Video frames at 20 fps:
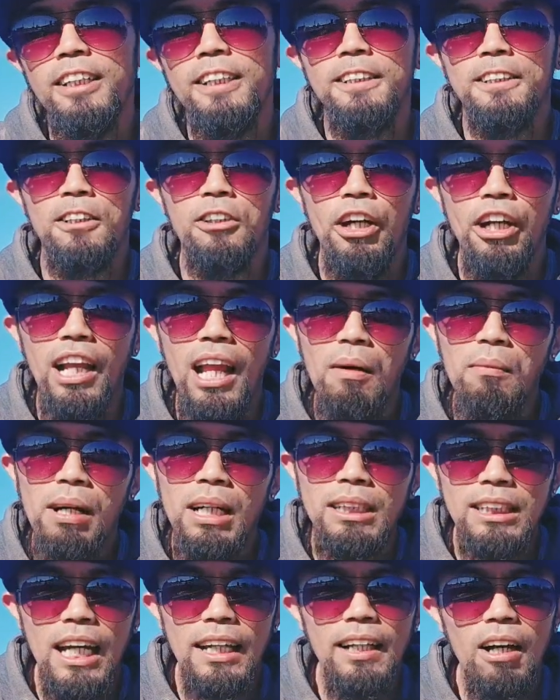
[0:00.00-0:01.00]
So ayun
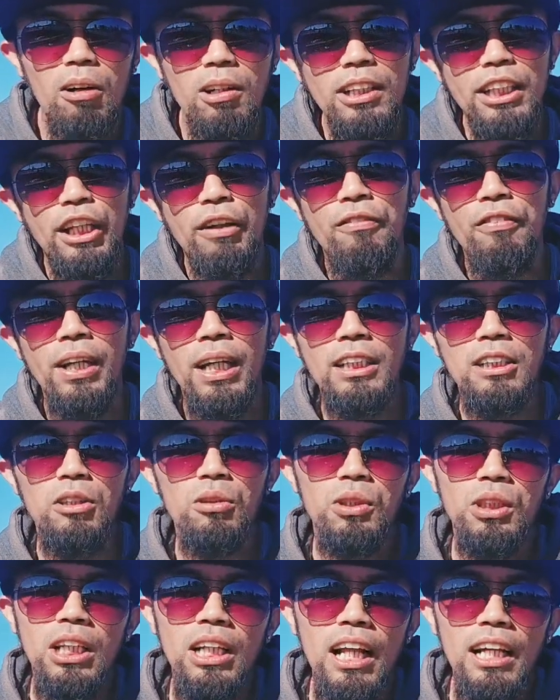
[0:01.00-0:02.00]
lamang, sana All TV at
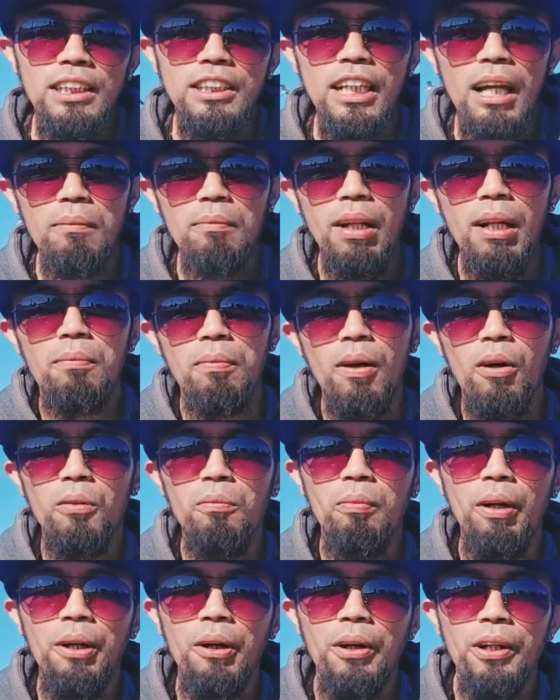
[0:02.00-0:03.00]
New Zealand, syempre
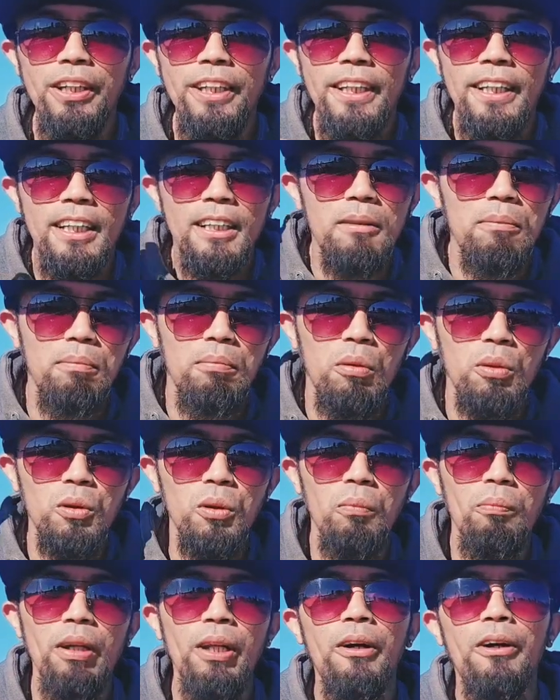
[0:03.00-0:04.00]
proud Pinoy.
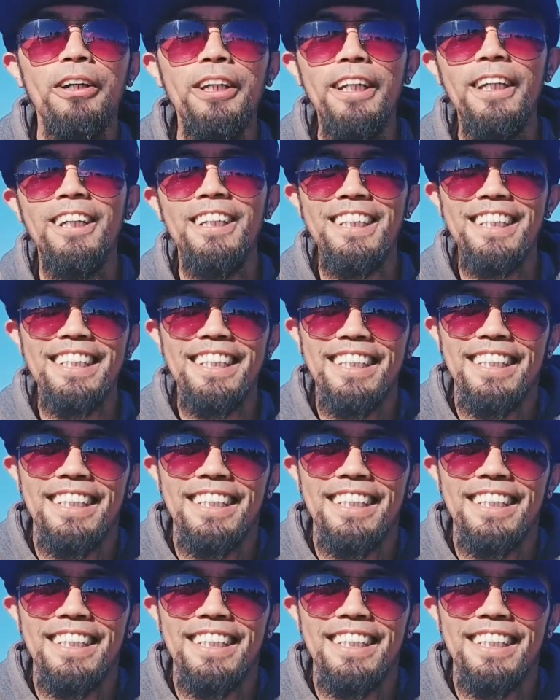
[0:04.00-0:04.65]
Pusong Pinoy.